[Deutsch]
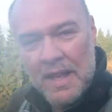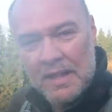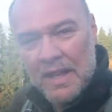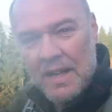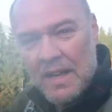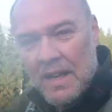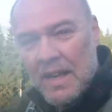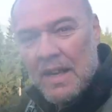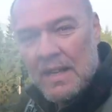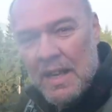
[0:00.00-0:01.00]
geht
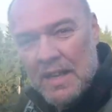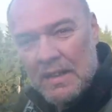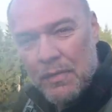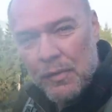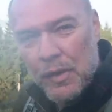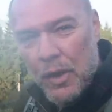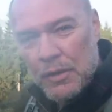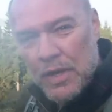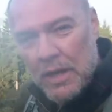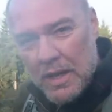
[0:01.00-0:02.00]
gehe ich davon aus,